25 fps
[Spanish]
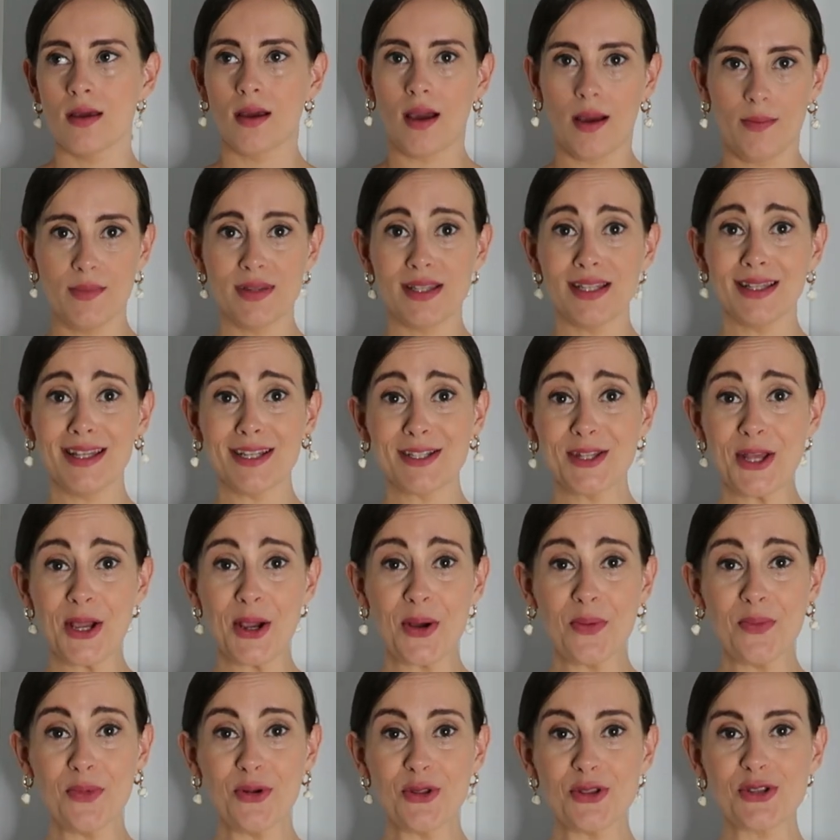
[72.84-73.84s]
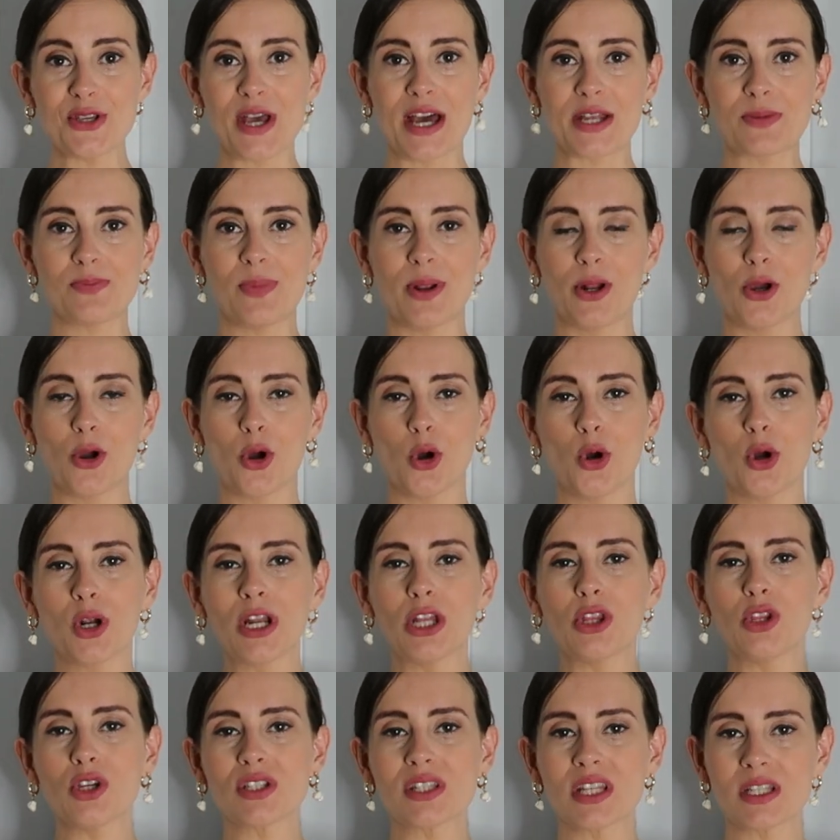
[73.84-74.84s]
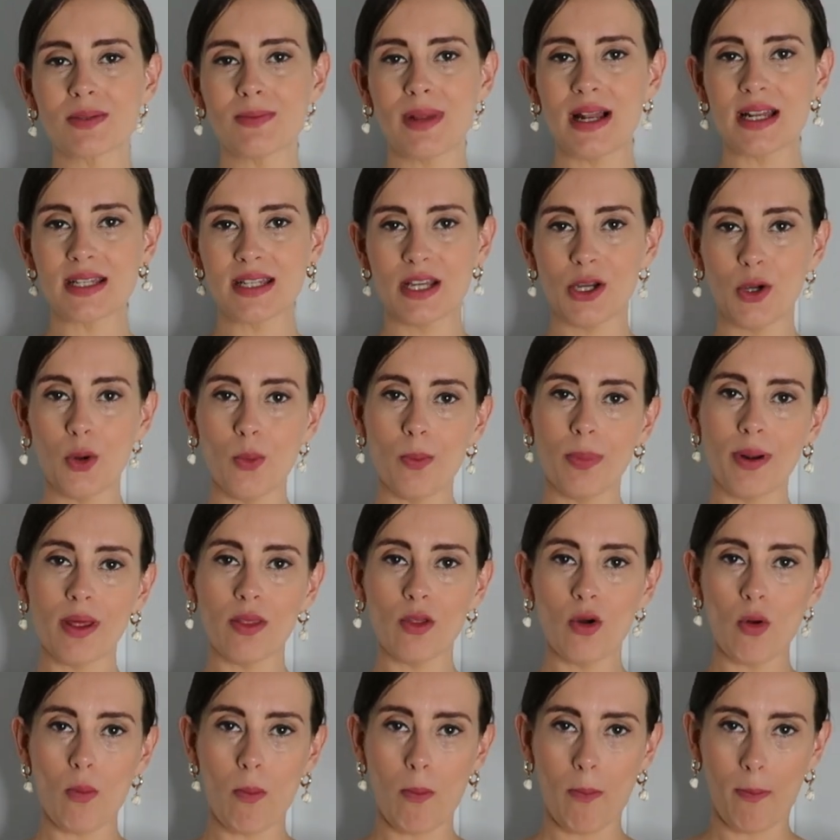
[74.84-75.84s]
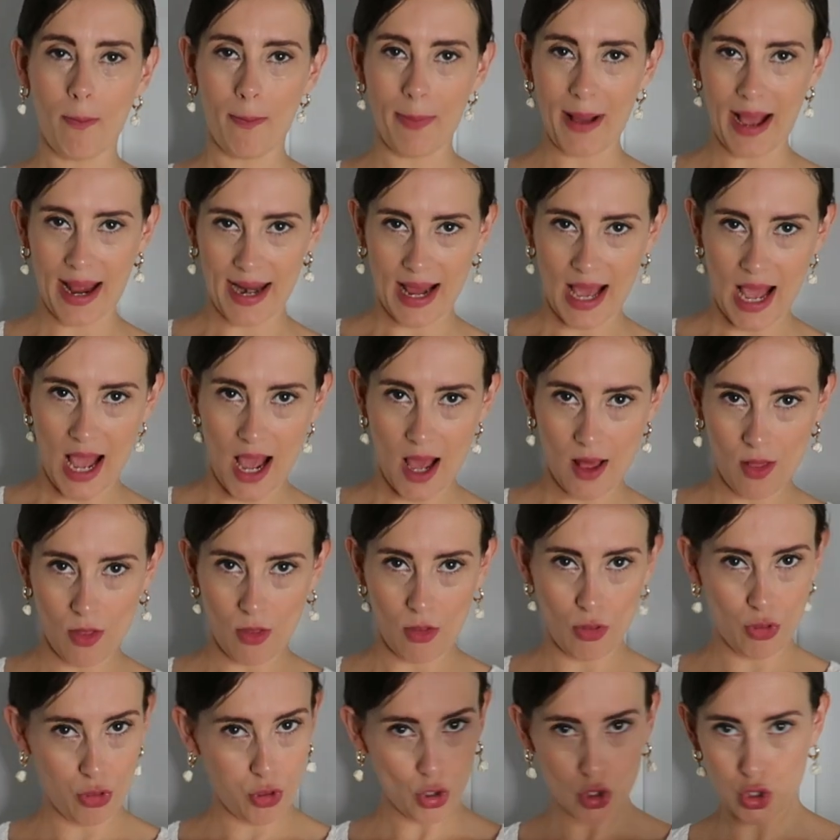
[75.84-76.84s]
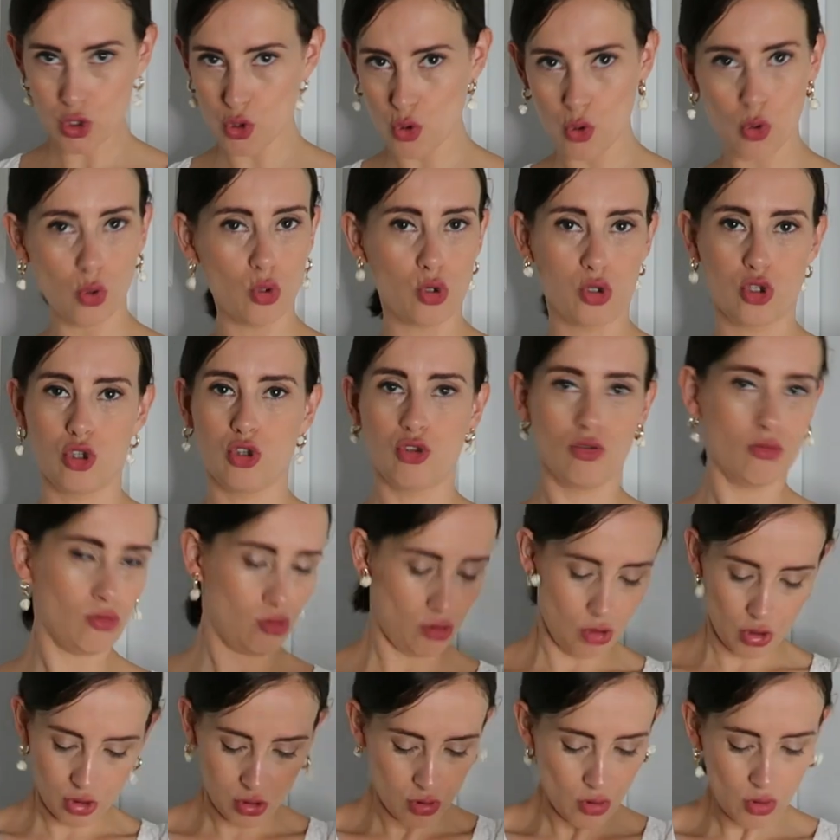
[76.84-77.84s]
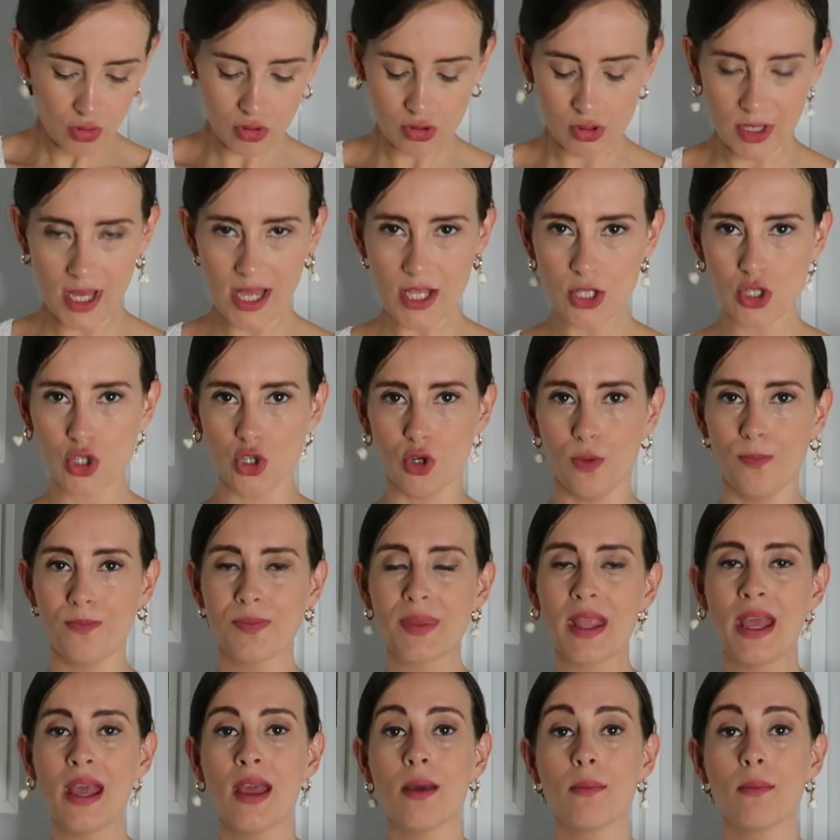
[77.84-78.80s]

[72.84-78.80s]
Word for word: Camisetas tengo muchas, pero en concreto estas me las he comprado para dos looks. Dos looks, de hecho.